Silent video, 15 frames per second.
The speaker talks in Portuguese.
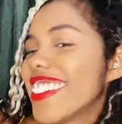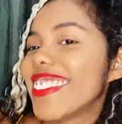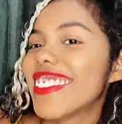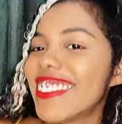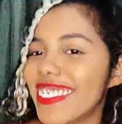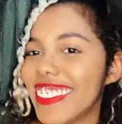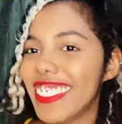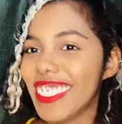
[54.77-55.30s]
eu
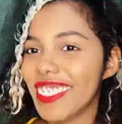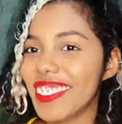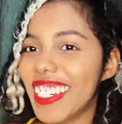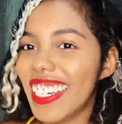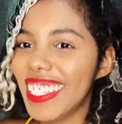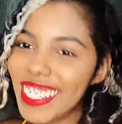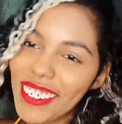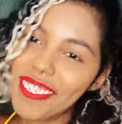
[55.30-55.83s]
sou
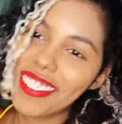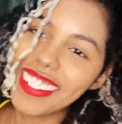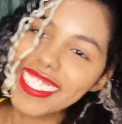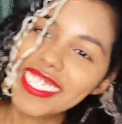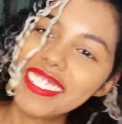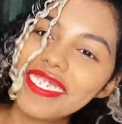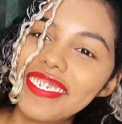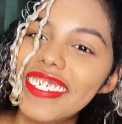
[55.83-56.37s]
demais, eu
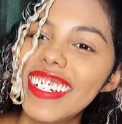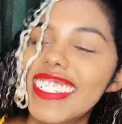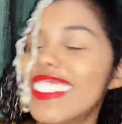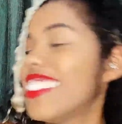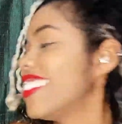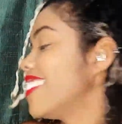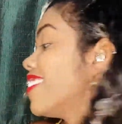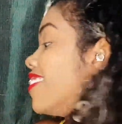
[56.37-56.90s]
posso
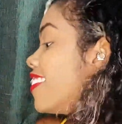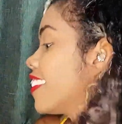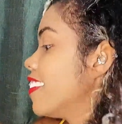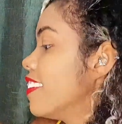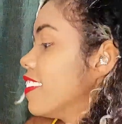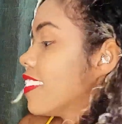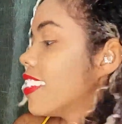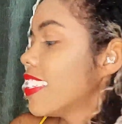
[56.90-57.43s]
fazer o que
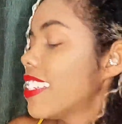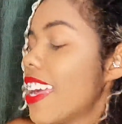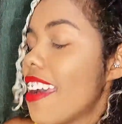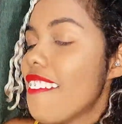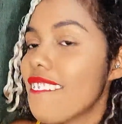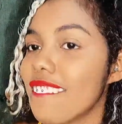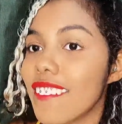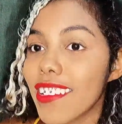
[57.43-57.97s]
eu
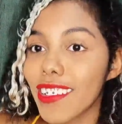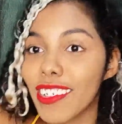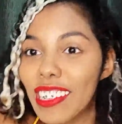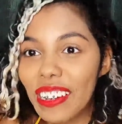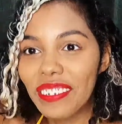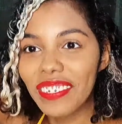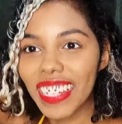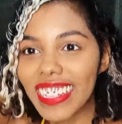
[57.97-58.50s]
quiser. Vou
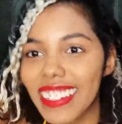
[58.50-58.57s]
comer